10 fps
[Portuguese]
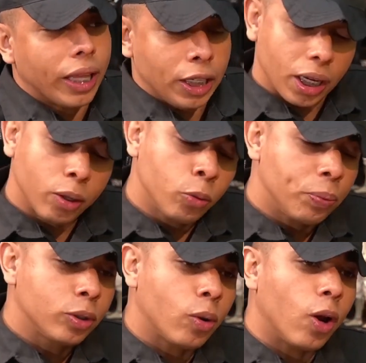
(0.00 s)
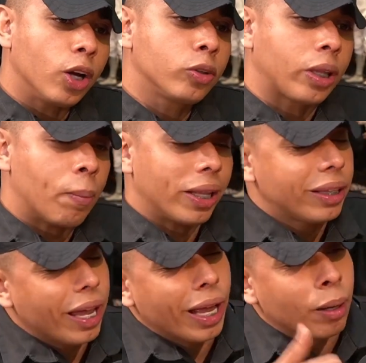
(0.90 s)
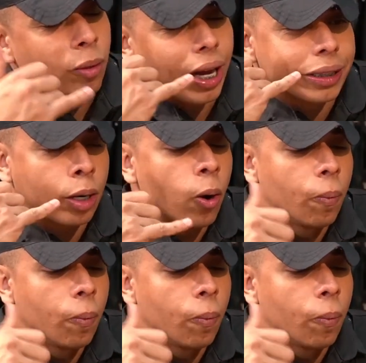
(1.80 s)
tem dia que o psicológico não tá batendo, sim, a mulher tá sim.